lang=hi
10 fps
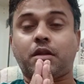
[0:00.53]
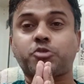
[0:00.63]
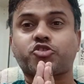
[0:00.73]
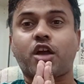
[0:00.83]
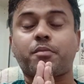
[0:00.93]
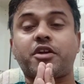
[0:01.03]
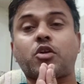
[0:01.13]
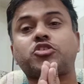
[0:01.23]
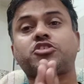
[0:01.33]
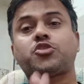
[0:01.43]
नमस्कार मैं
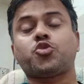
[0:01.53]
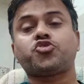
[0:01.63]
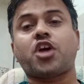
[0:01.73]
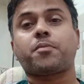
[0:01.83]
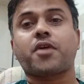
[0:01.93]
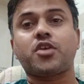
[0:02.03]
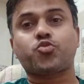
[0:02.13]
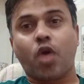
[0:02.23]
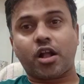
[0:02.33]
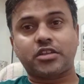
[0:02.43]
डॉक्टर संतोष आपका
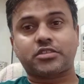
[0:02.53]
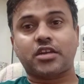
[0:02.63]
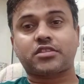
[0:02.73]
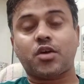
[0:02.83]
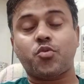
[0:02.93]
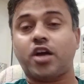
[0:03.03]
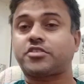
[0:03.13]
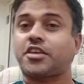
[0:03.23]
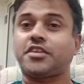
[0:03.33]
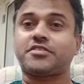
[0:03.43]
स्वागत करता हूं
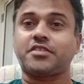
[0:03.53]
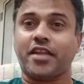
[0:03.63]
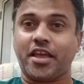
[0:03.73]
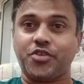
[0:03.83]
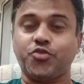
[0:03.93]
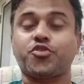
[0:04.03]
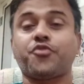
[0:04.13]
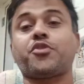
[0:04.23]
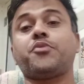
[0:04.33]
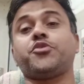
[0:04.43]
आज के इस नए
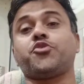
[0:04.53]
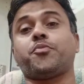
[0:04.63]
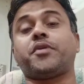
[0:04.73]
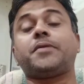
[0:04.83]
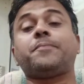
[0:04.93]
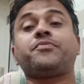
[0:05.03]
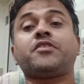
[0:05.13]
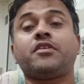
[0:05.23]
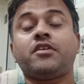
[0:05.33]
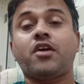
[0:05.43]
यूट्यूब के वीडियो
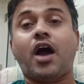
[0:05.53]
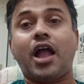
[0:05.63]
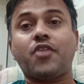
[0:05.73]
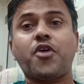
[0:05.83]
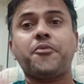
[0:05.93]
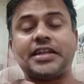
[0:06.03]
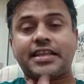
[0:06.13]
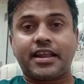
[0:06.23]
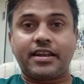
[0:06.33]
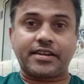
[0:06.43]
में
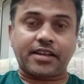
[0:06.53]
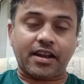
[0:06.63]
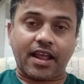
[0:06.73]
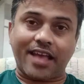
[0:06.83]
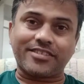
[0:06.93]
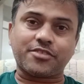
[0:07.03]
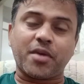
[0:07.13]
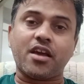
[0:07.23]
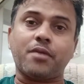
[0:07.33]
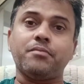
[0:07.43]
अल्फ़ाबेटिकल लेटर एस
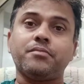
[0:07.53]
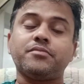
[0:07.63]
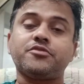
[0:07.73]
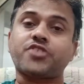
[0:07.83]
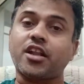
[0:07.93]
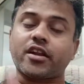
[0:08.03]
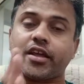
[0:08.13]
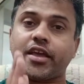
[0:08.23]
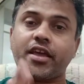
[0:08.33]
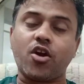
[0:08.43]
में हम चल
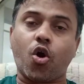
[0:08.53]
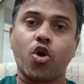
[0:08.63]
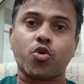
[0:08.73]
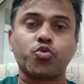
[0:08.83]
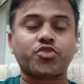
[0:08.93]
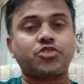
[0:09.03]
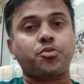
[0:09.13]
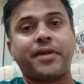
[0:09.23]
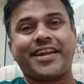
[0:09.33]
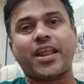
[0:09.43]
रहे हैं और उसके जो
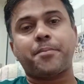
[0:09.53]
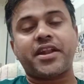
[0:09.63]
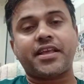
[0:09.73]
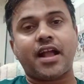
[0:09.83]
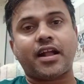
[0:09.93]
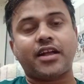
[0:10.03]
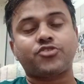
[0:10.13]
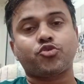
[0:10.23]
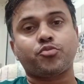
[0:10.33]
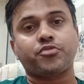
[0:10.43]
मेटेरिया मेडिका का
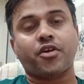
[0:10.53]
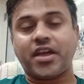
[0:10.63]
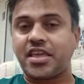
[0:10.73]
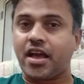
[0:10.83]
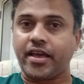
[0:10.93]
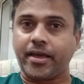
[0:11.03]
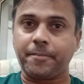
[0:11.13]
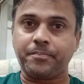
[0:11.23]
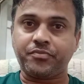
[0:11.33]
जो दवाइयां हैं